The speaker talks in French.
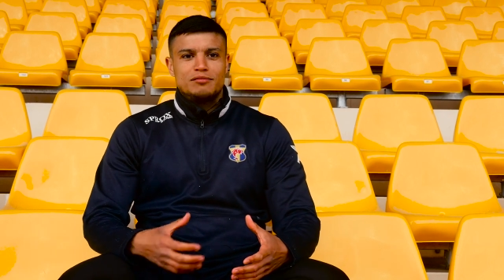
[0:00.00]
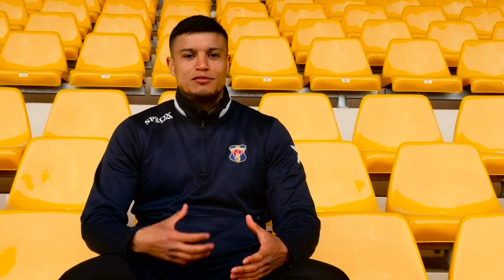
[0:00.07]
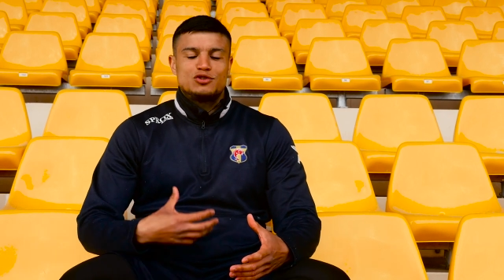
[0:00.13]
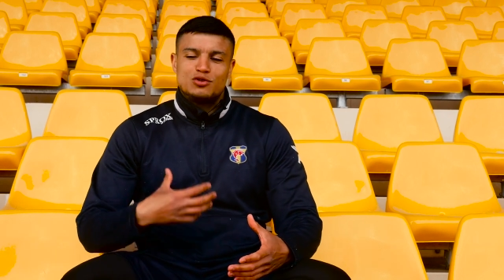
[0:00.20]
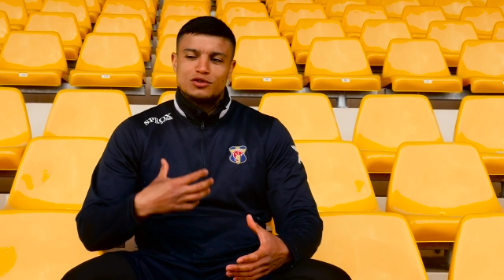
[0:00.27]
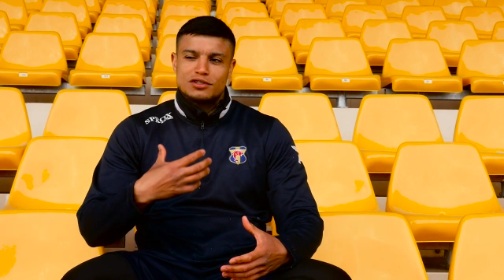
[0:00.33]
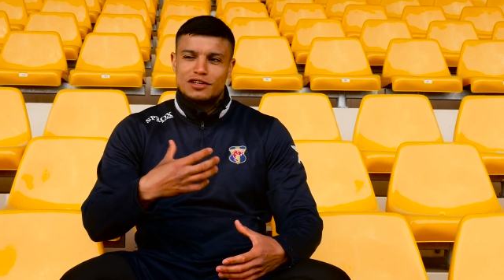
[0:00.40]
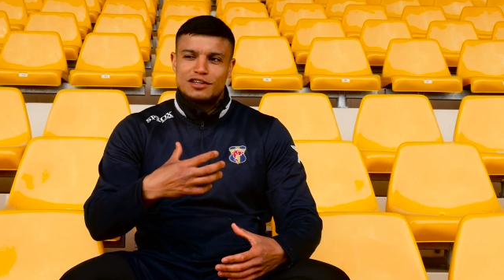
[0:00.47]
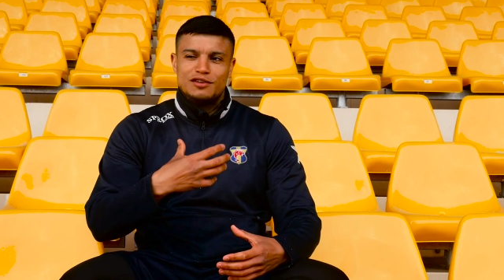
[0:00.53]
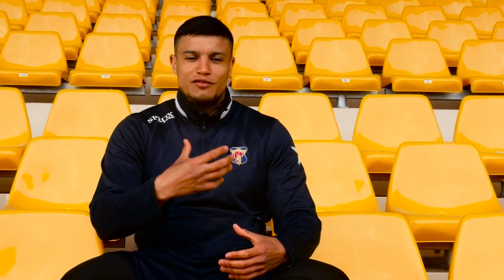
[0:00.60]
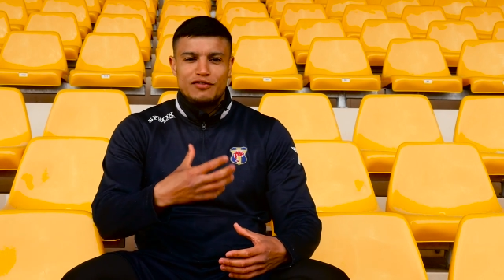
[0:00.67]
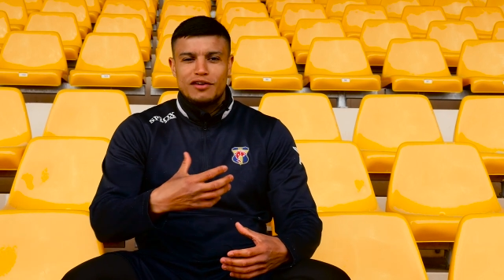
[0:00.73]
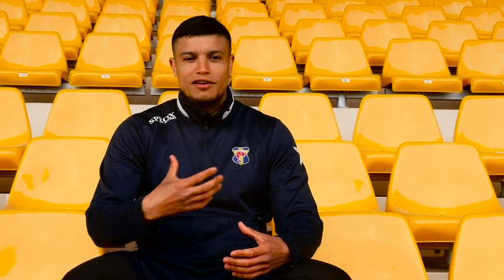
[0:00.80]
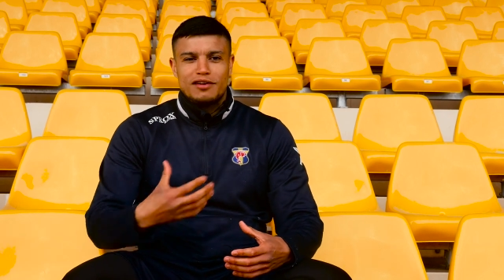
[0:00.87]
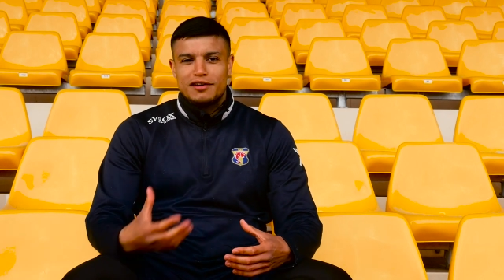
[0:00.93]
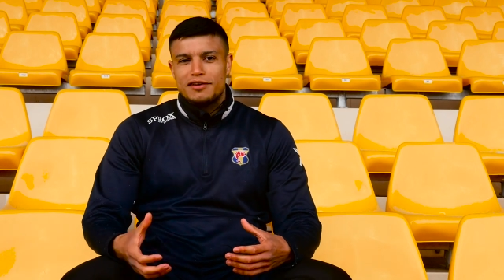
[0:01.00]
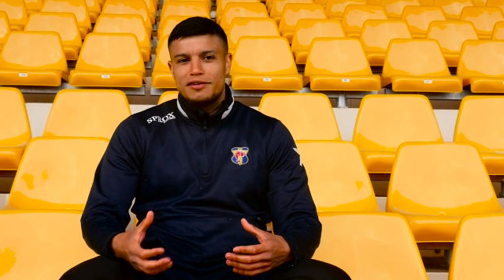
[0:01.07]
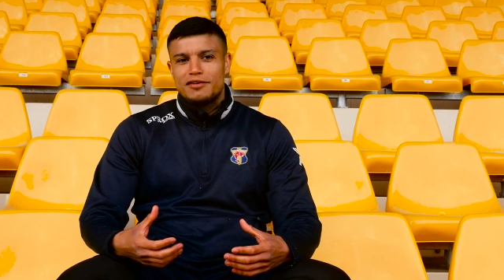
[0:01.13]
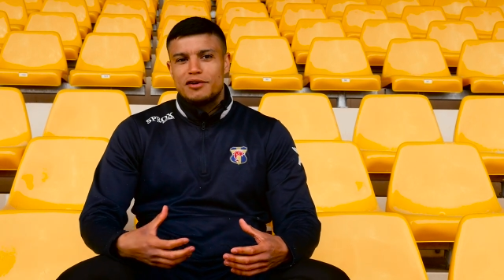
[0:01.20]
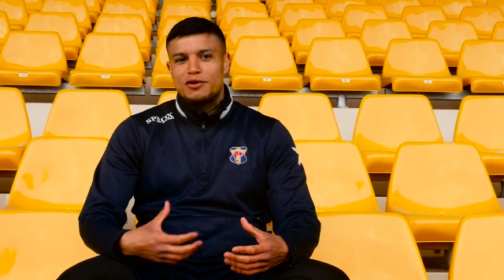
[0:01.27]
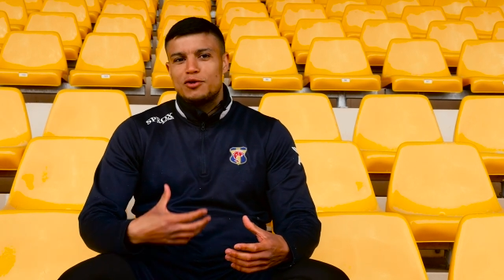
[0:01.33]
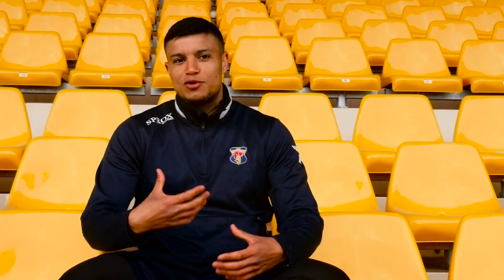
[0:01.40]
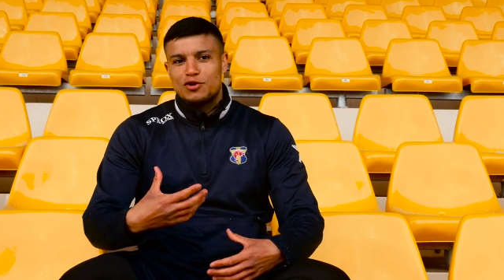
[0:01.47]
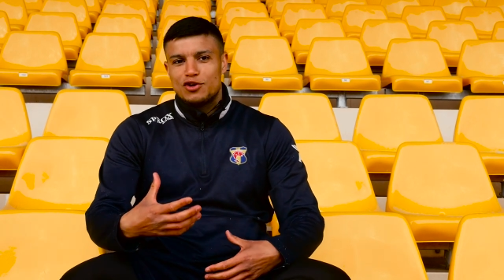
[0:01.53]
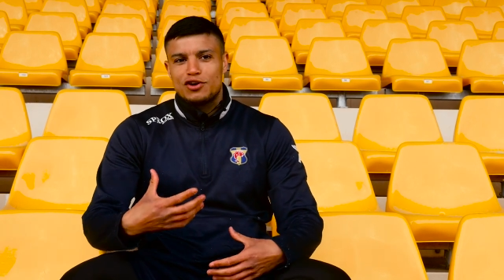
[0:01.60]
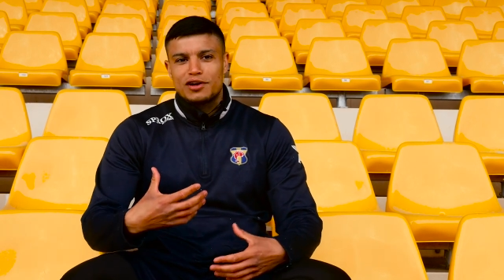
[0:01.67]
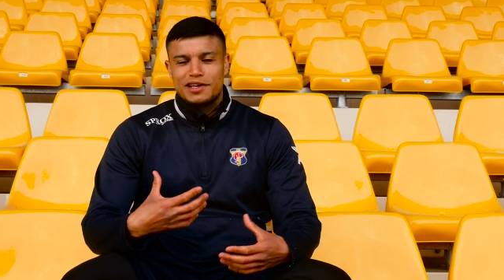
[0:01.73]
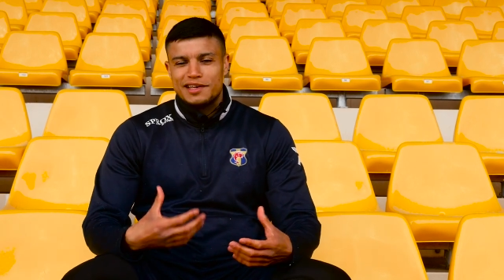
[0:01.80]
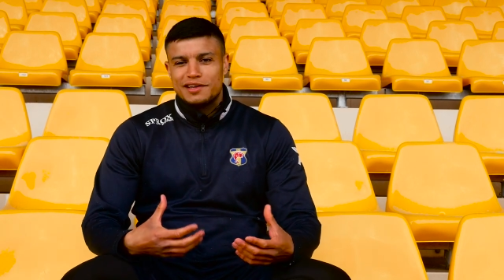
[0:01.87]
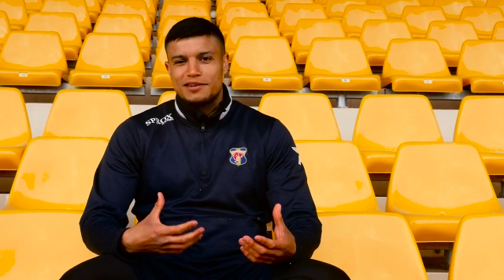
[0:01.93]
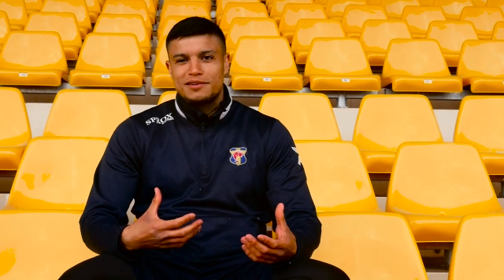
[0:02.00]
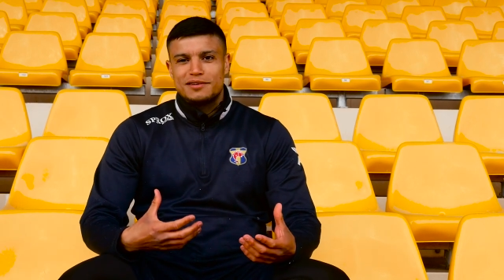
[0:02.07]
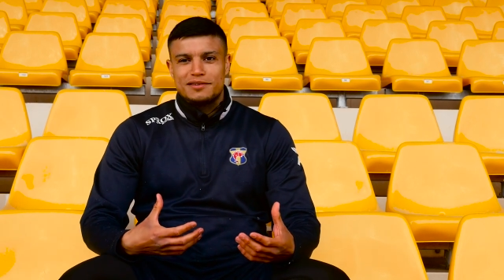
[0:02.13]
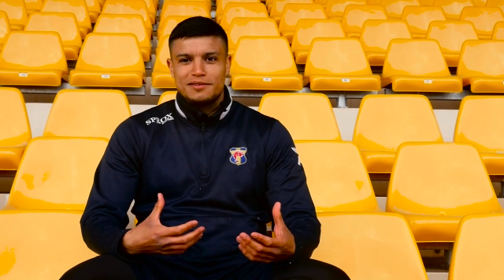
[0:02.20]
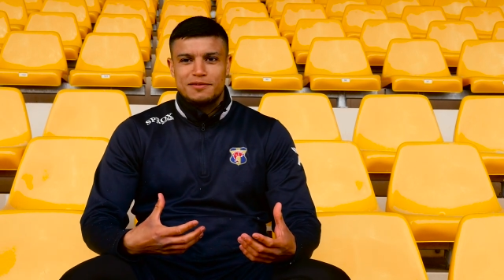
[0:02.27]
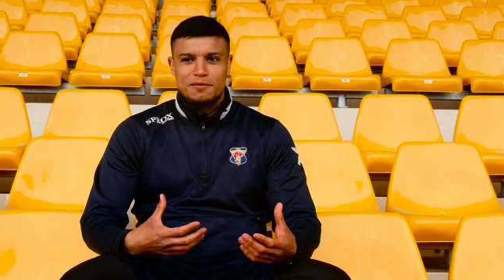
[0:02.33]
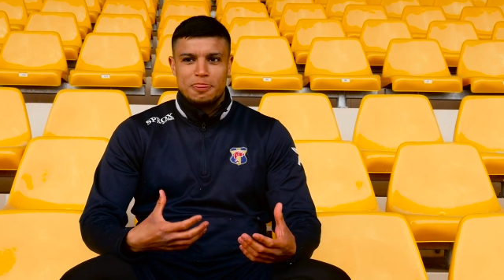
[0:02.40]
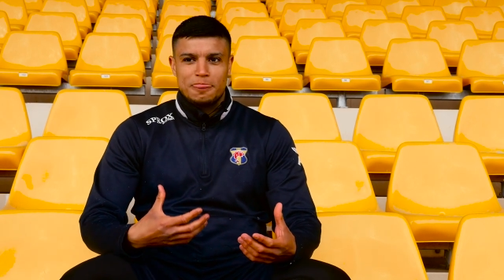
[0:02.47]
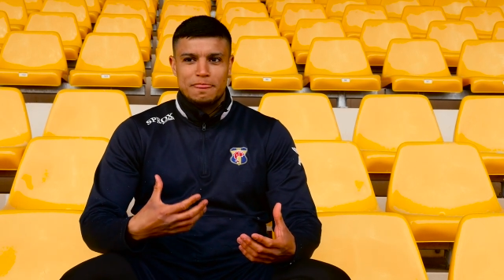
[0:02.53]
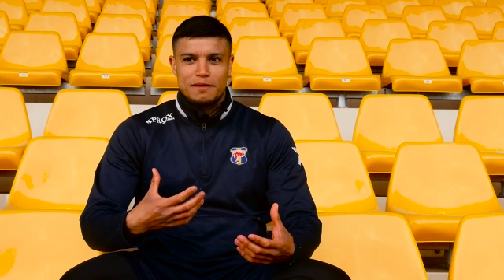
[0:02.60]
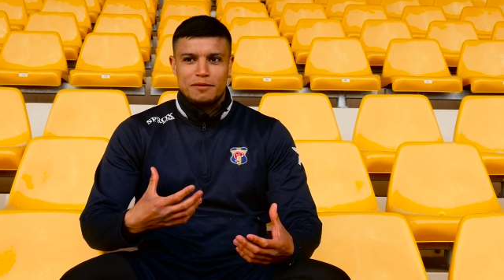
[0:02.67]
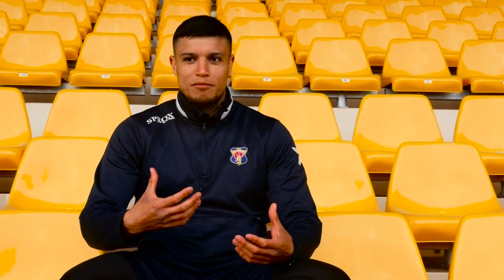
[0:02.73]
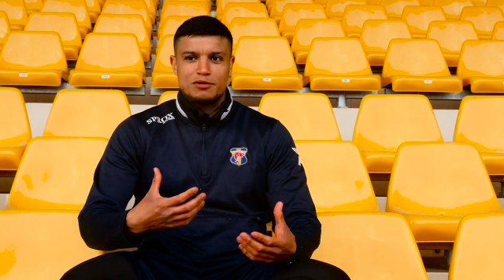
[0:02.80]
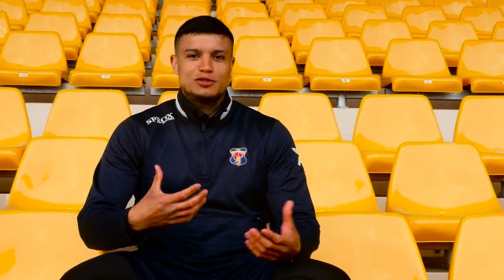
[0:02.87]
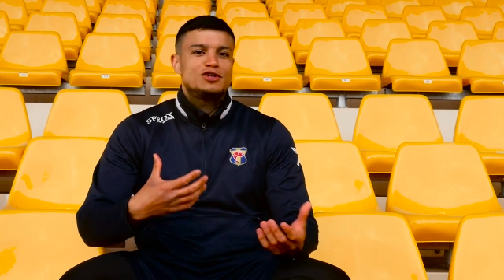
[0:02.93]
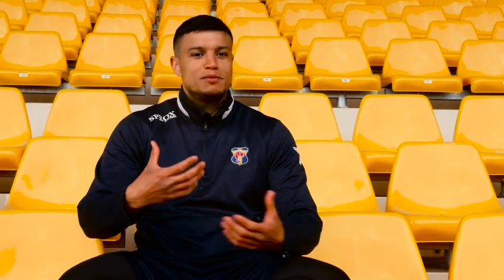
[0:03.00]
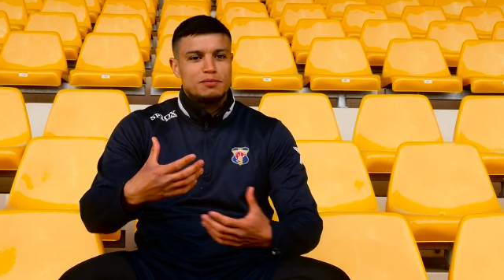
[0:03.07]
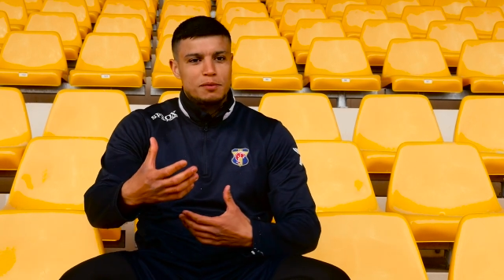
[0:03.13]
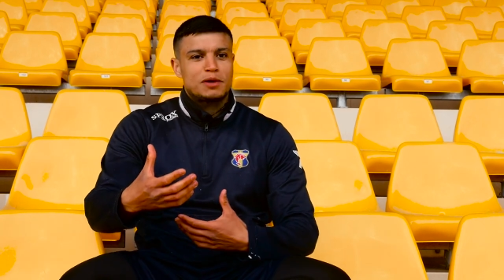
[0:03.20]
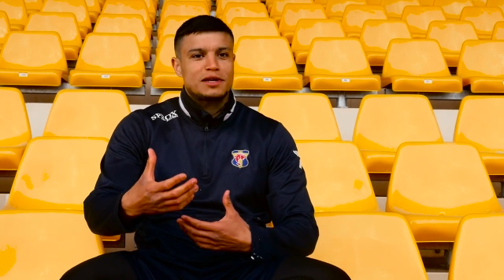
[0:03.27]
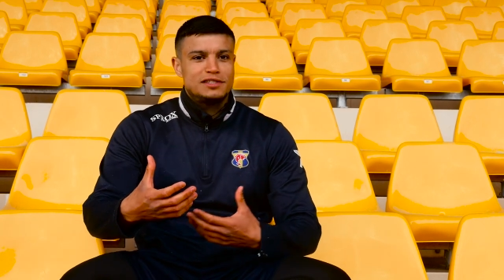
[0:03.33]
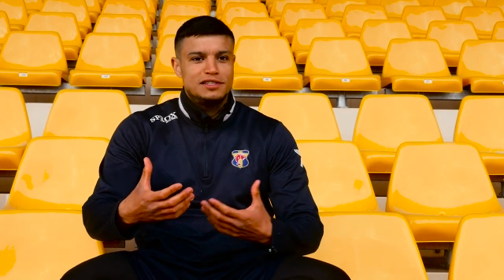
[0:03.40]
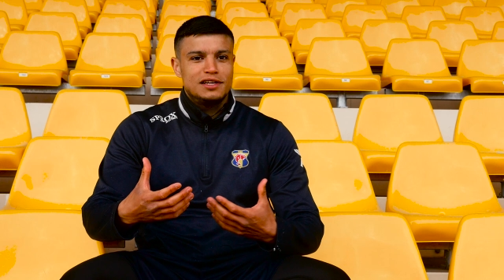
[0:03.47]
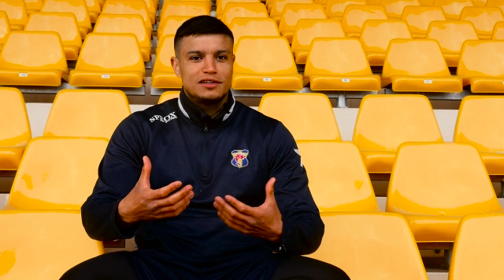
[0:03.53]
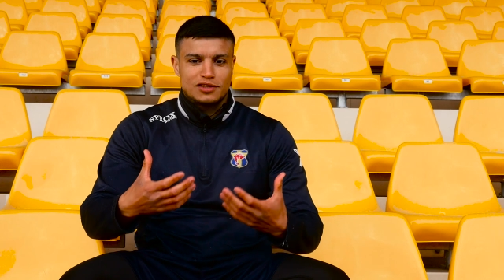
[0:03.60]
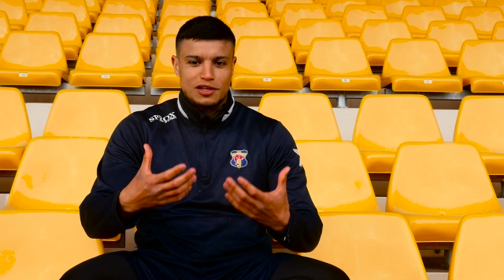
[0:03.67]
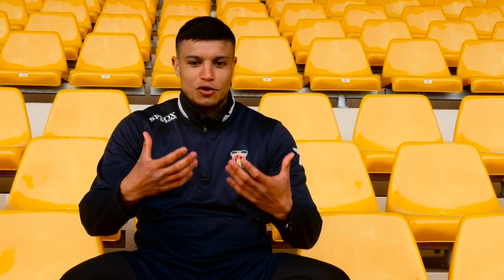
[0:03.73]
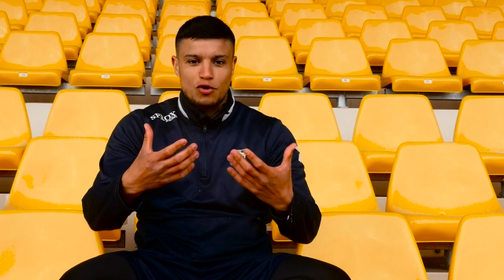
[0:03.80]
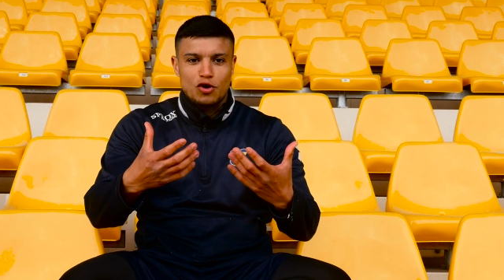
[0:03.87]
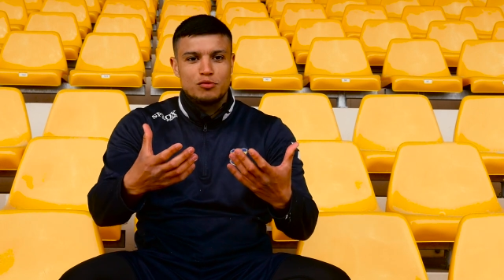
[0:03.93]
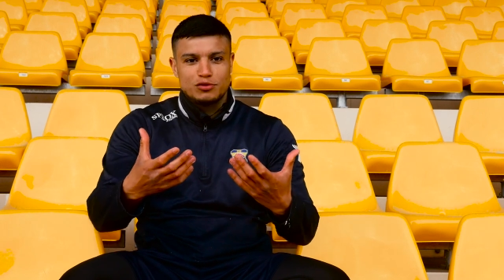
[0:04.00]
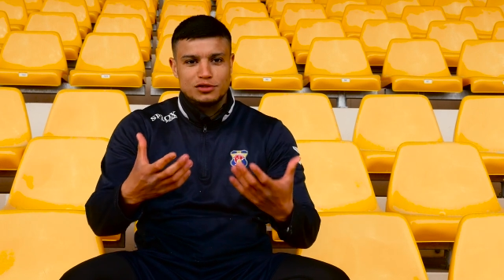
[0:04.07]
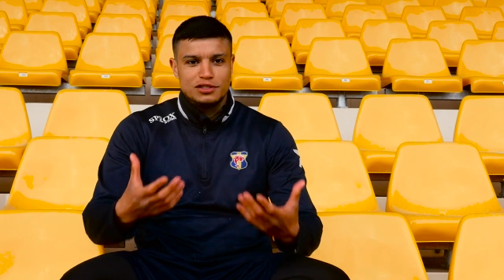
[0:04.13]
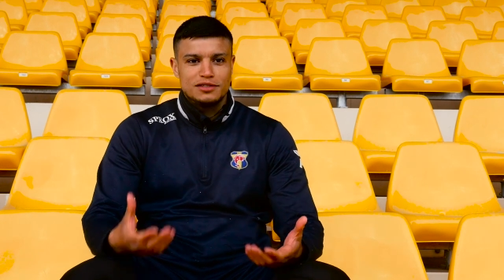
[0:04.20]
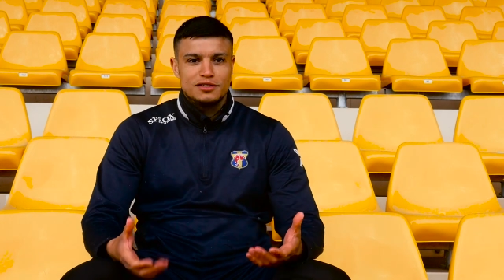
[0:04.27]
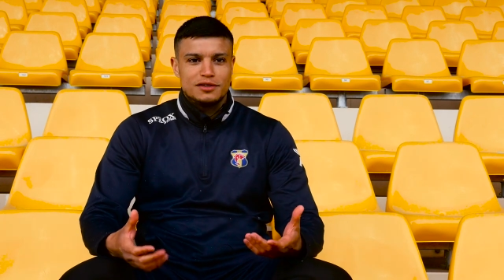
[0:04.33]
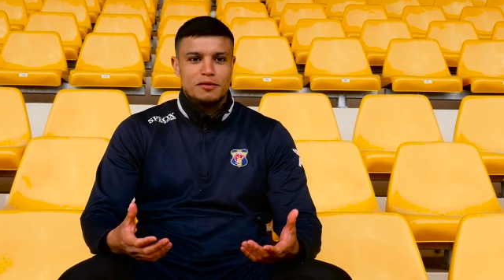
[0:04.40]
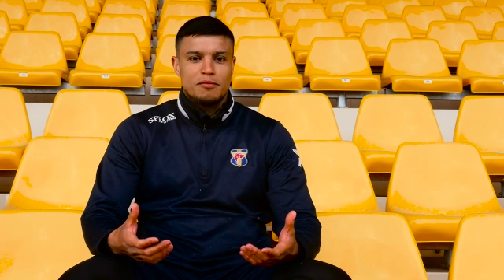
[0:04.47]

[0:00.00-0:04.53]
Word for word: mais je le sens qu'il fait avec le cœur et parce qu'il m'apprécie en tant qu'homme aussi.